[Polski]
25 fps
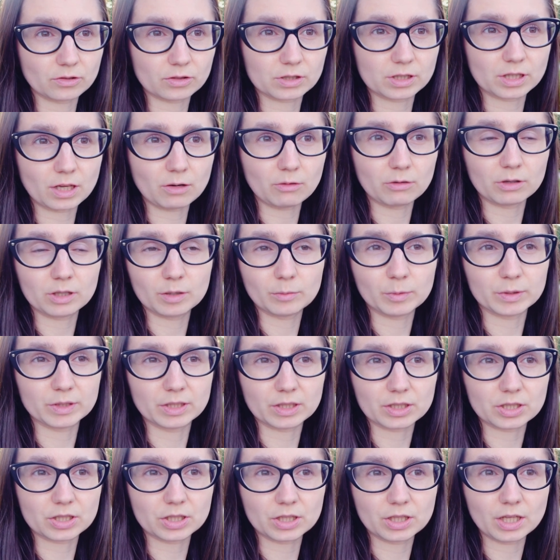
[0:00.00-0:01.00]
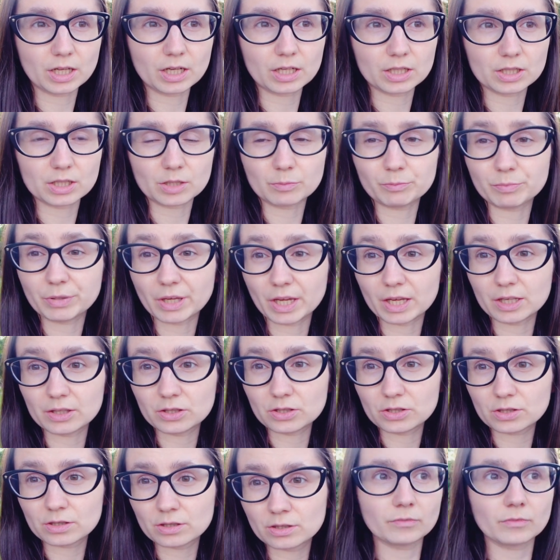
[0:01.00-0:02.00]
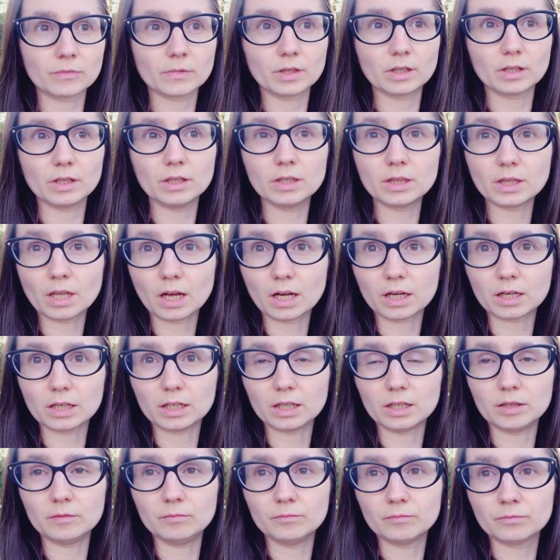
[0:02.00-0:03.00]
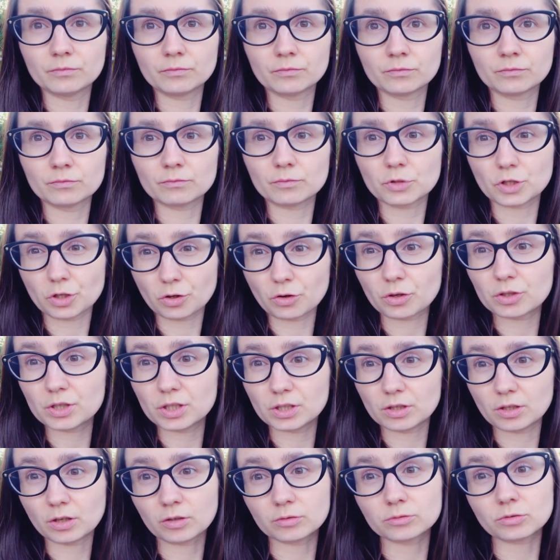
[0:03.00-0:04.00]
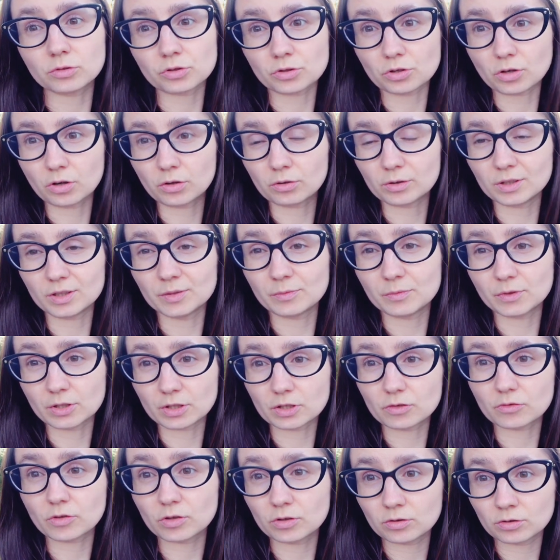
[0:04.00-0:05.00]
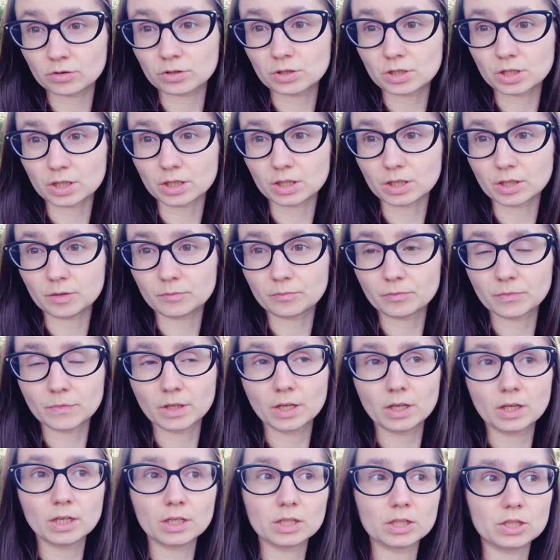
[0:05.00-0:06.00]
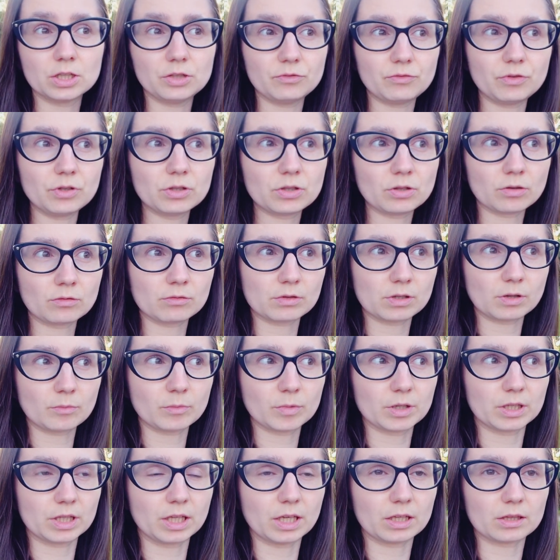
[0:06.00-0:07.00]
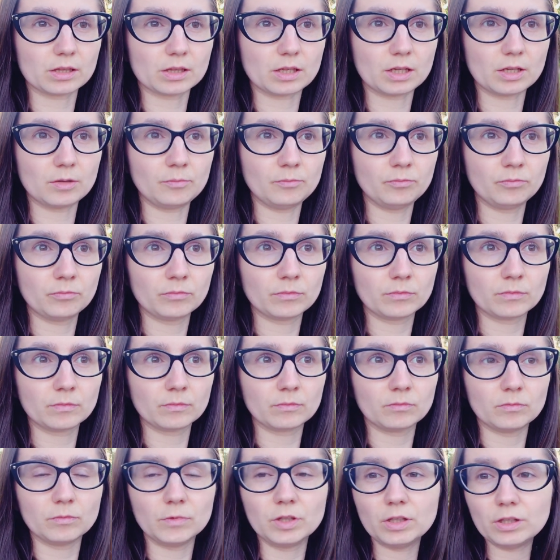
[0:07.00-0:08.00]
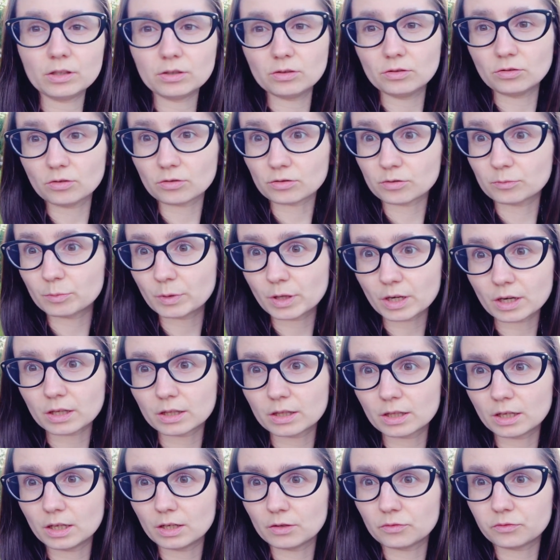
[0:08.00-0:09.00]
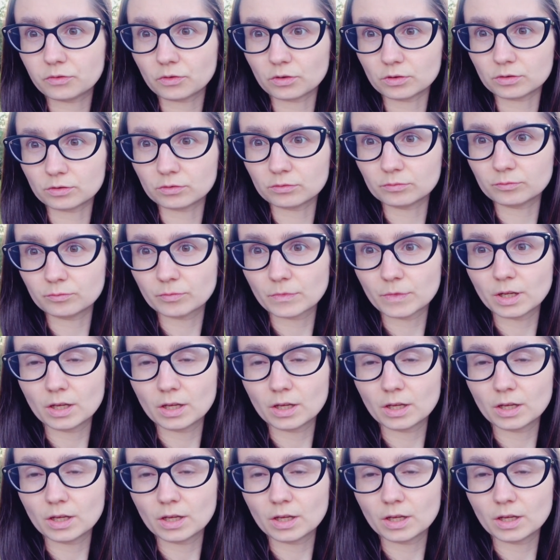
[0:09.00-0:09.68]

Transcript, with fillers: zostało, chyba ze 4 czy 5 i nagle przychodzę do autoszkoły na swoją godzinę, drzwi są zamknięte, nikt nie odbiera telefonu.